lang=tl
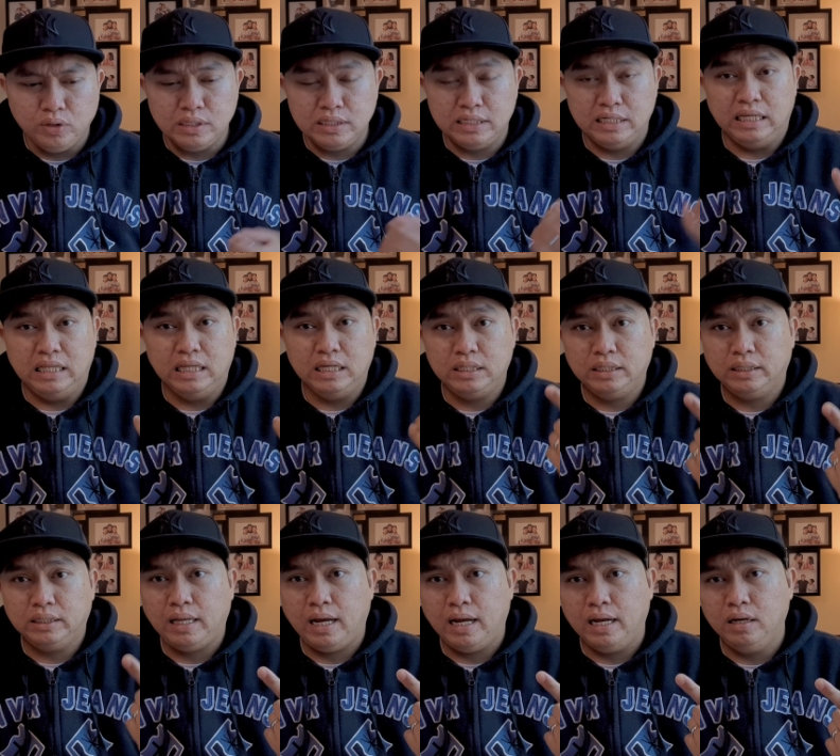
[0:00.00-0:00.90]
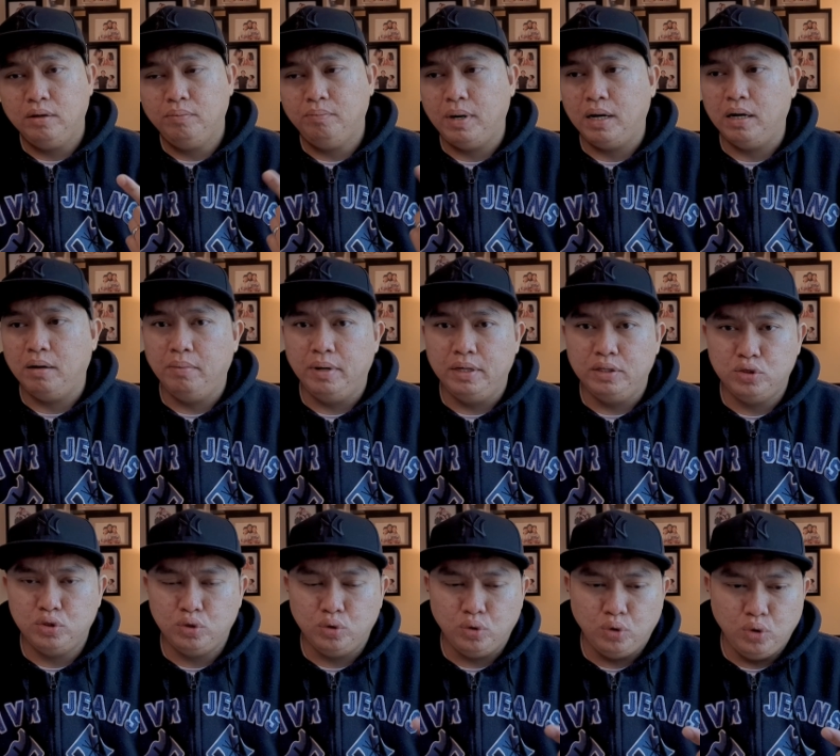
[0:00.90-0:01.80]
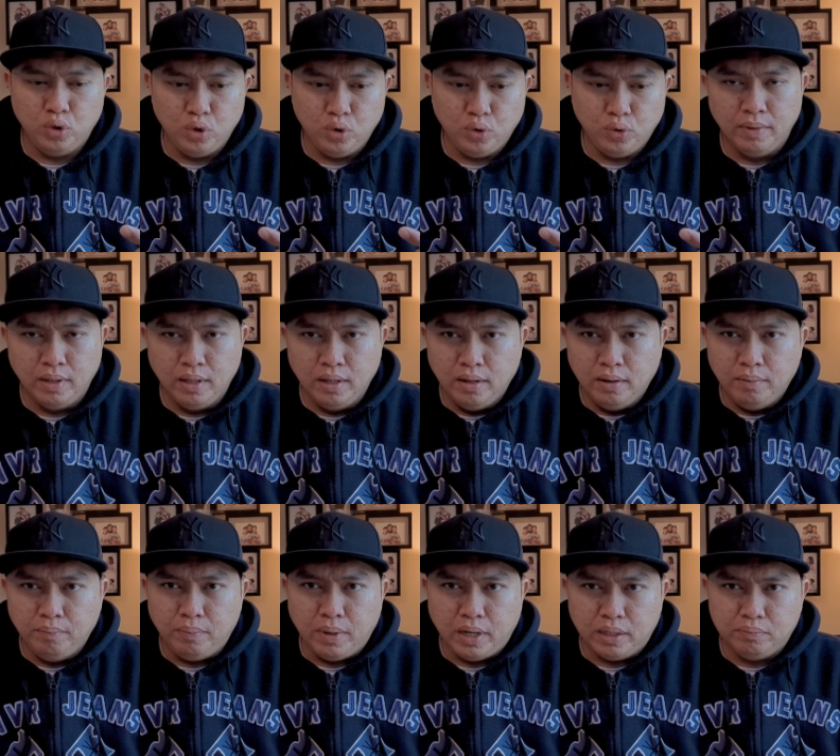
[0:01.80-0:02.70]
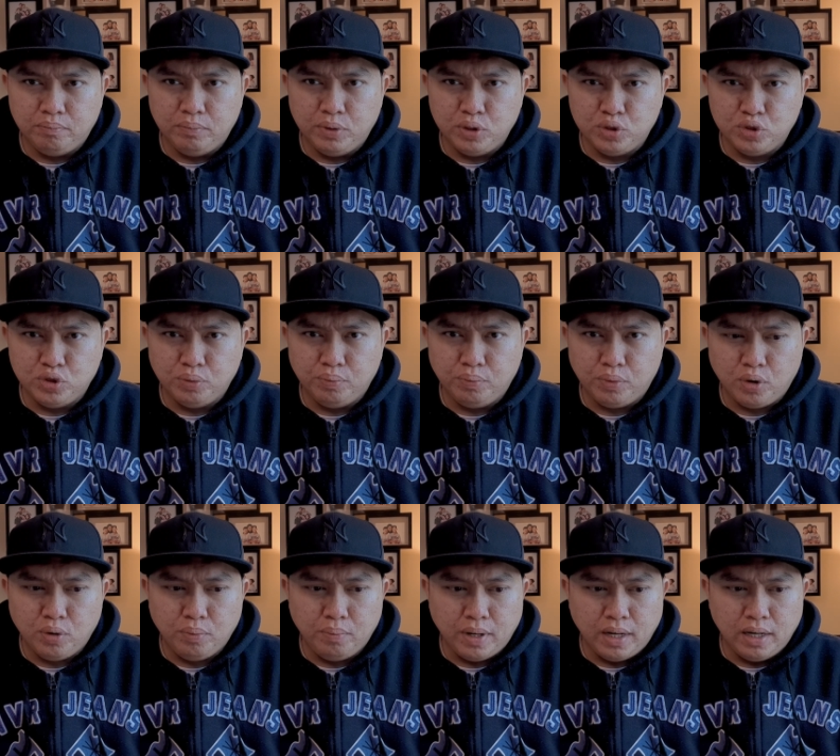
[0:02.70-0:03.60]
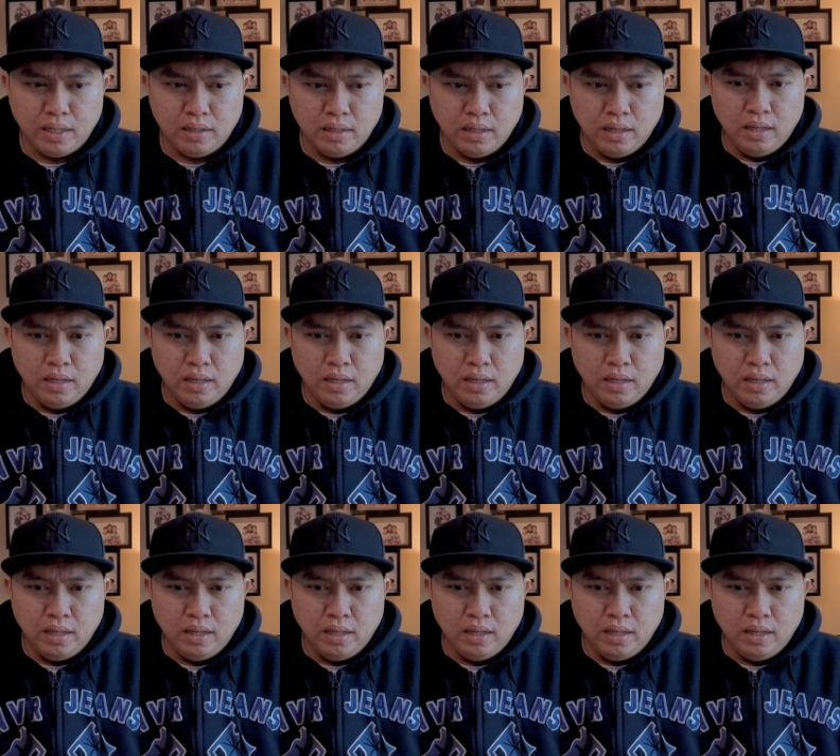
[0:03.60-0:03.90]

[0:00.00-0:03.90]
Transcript: Cine style para ma-install yung flat picture profile